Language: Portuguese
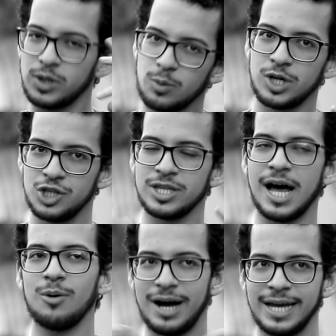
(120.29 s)
porque o
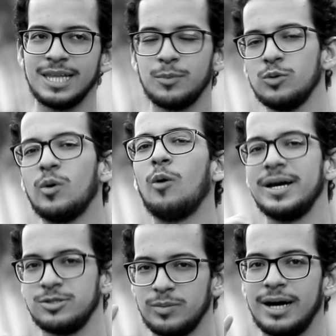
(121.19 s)
original ainda é muito bom,
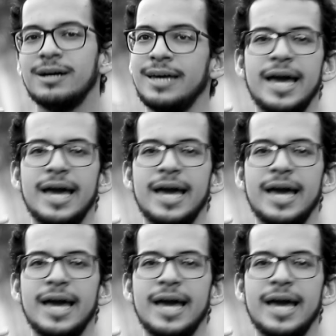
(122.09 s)
mas uma